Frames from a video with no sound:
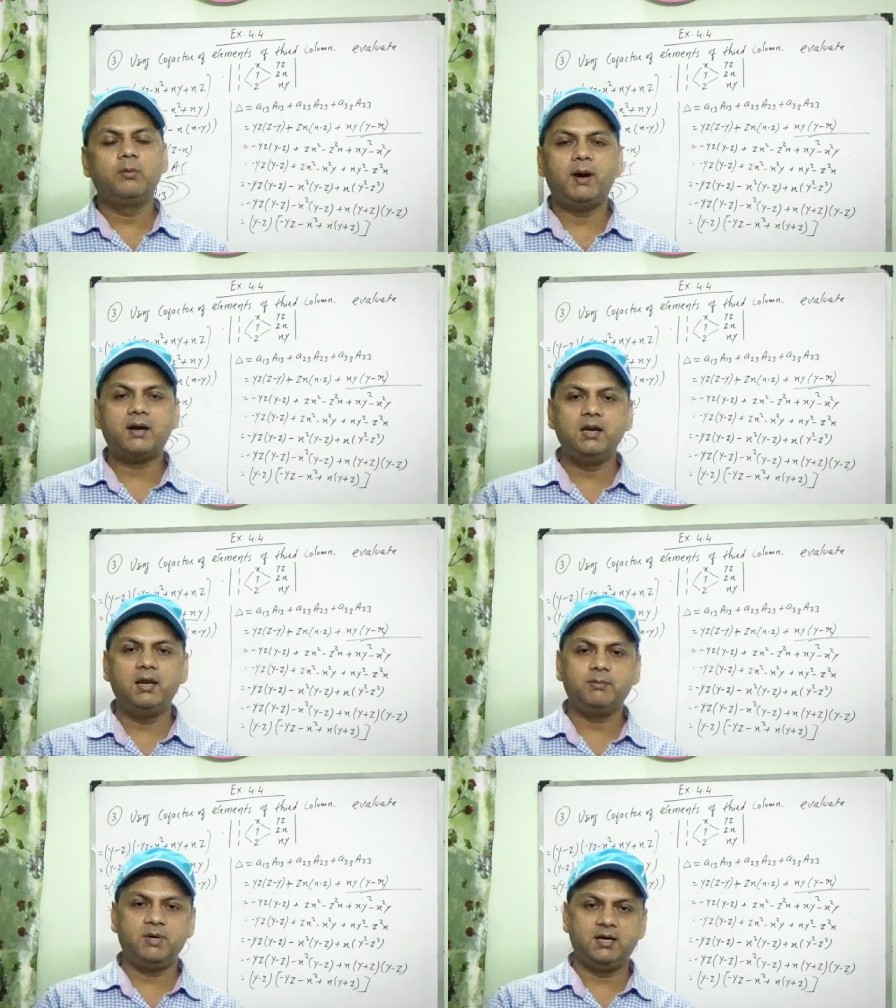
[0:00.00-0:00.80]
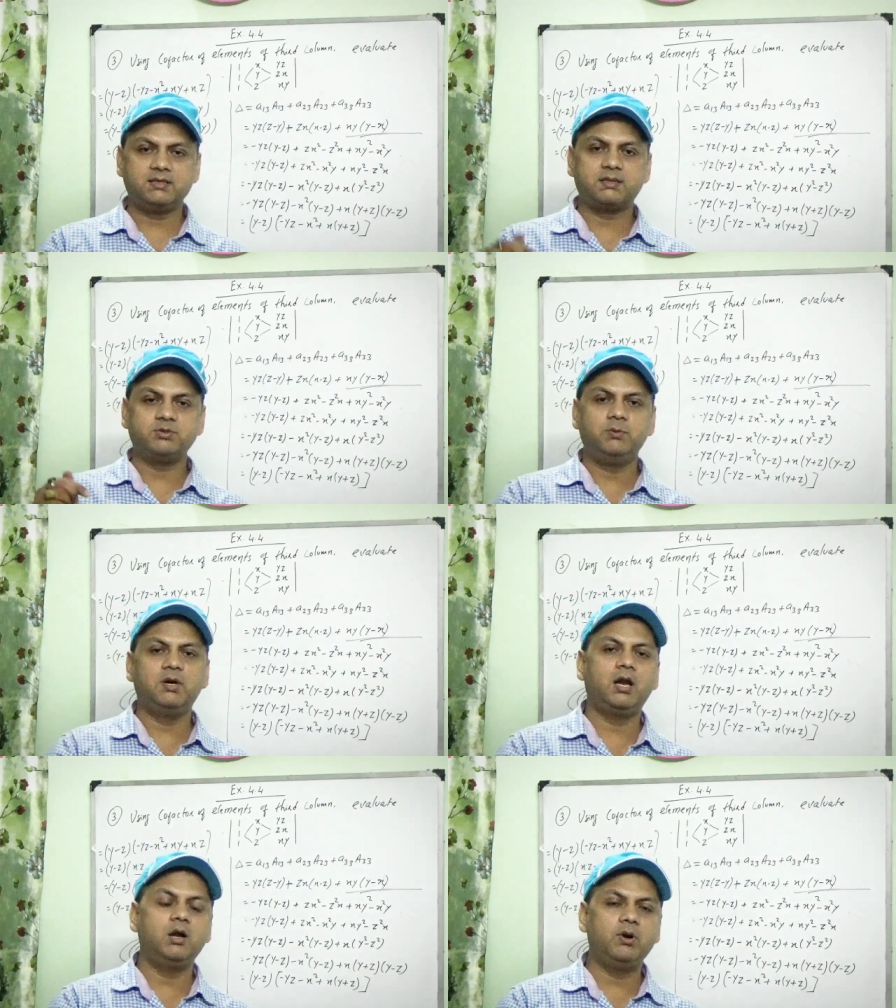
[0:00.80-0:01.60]
बाकी लिंक मैंने डिस्क्रिप्शन
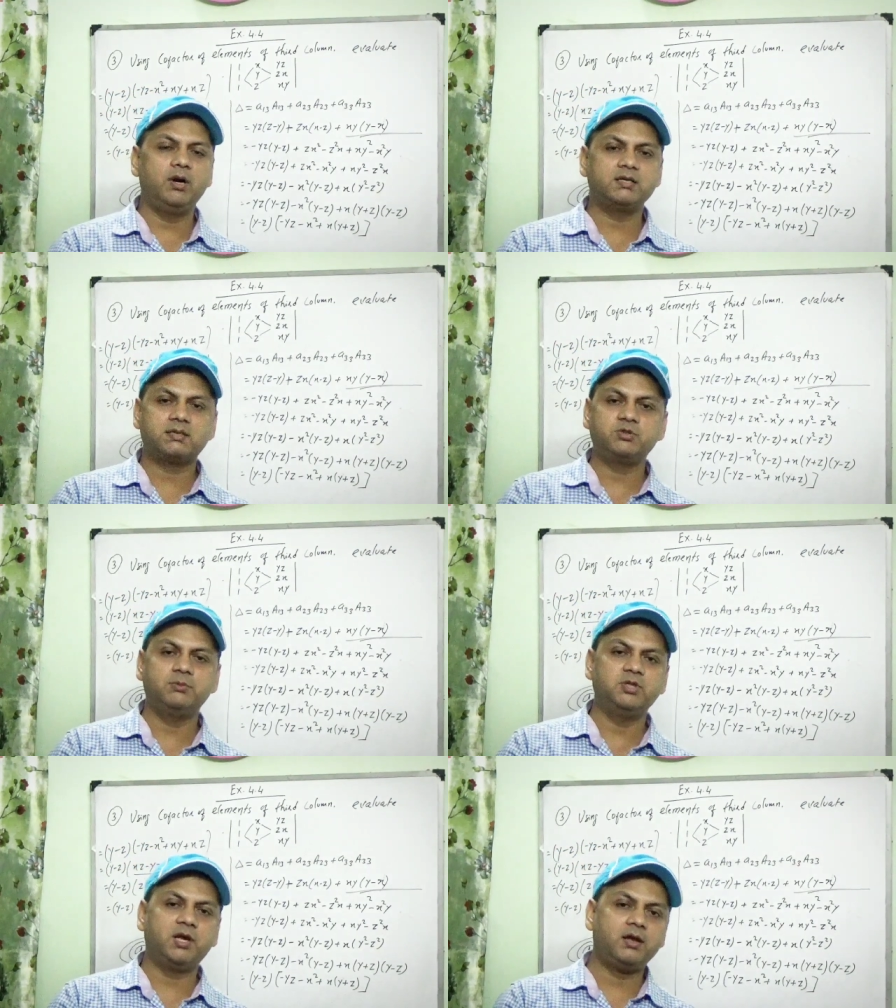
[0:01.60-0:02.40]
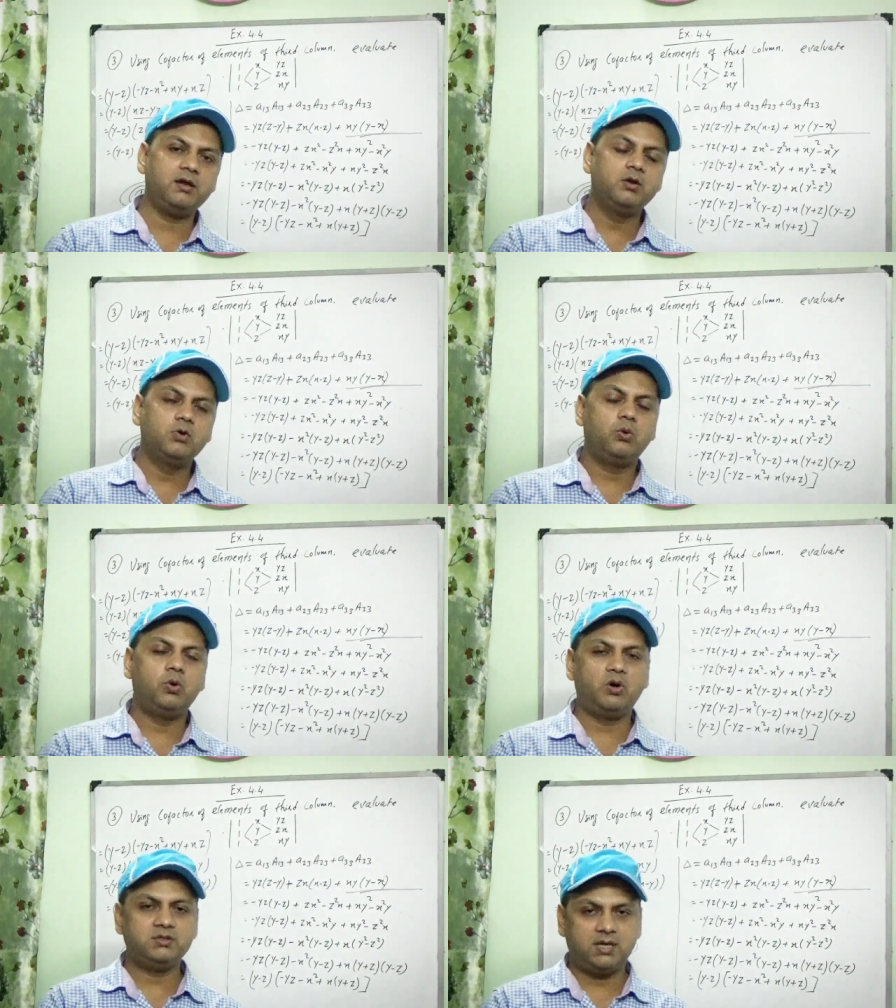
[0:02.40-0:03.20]
में डाला हुआ है डिस्क्रिप्शन में जाइए
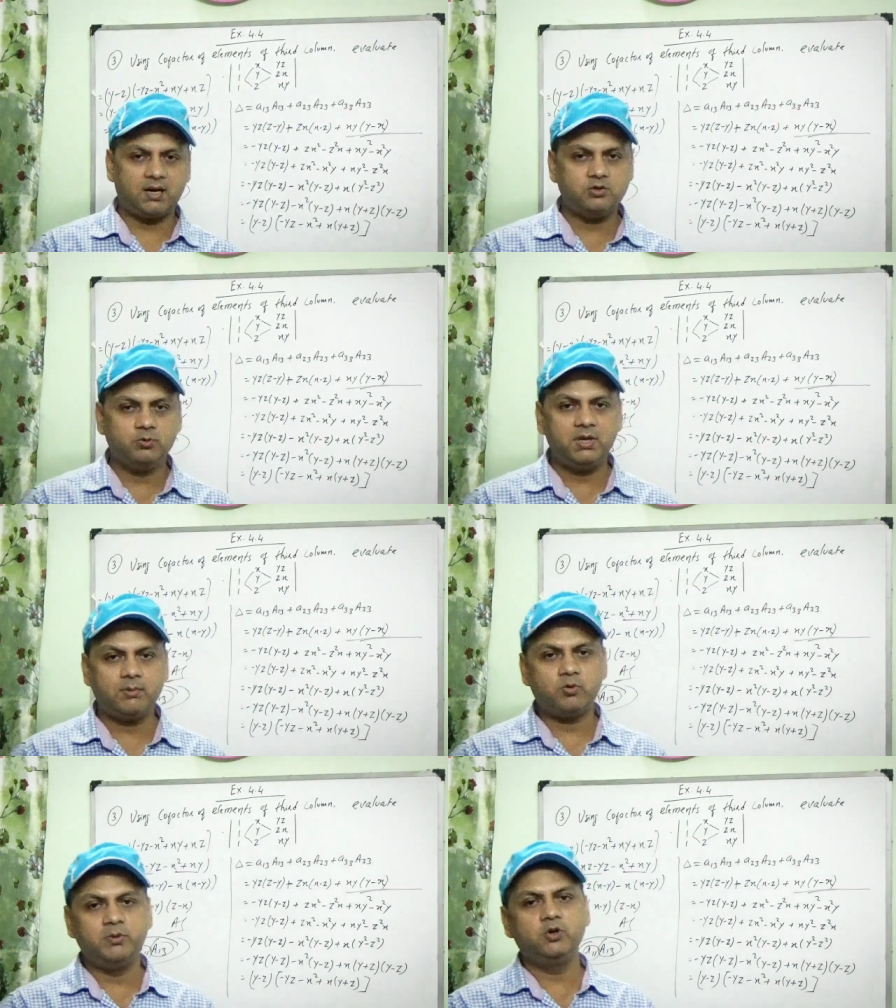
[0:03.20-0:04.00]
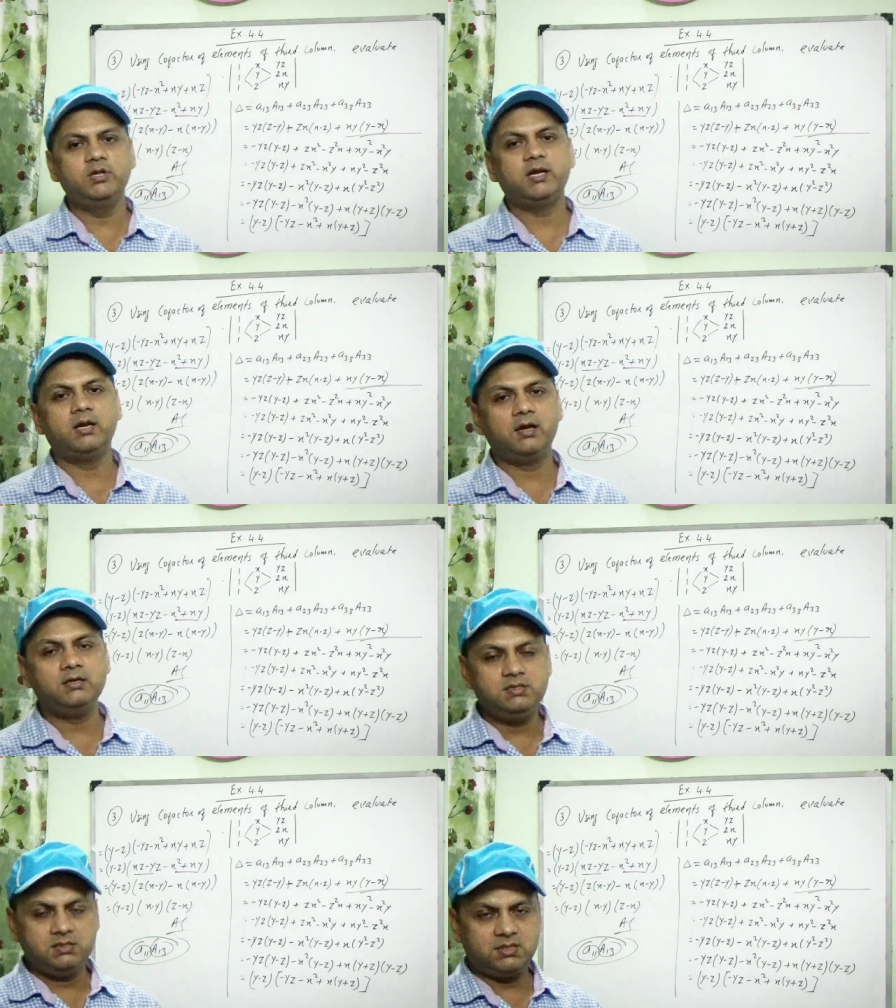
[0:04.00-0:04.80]
और सारा जो भी आपको वीडियो देखना
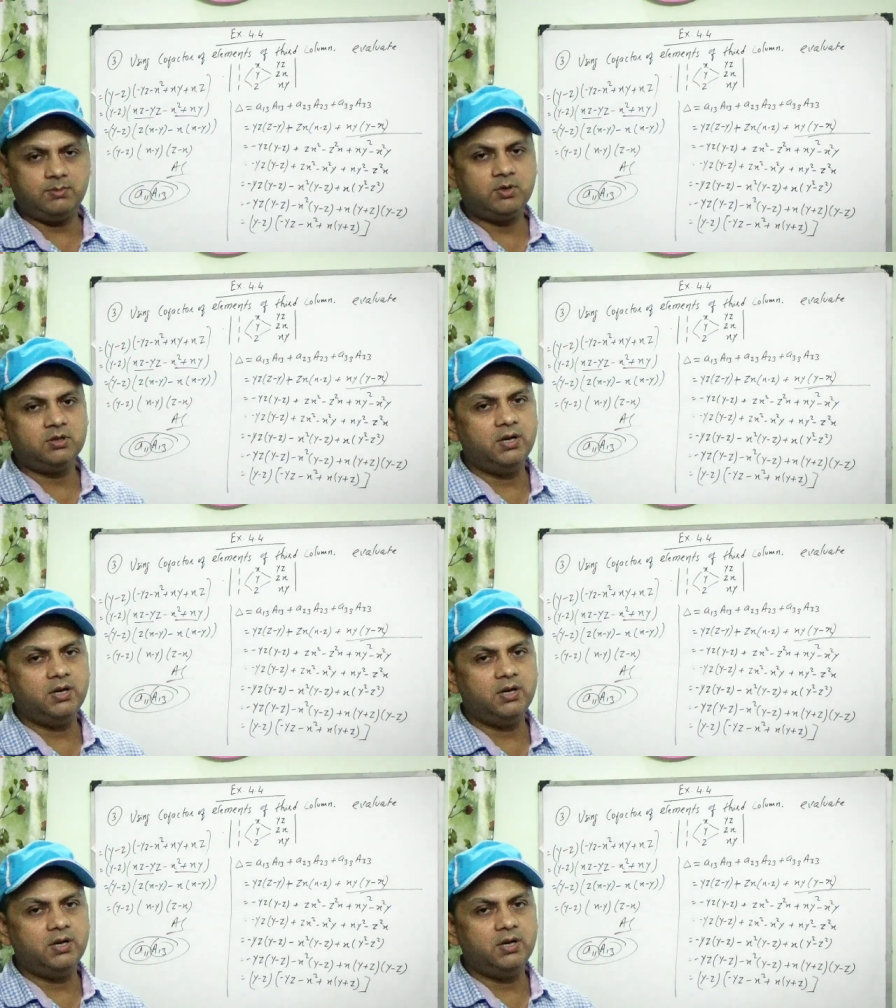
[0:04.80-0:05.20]
है चैप्टर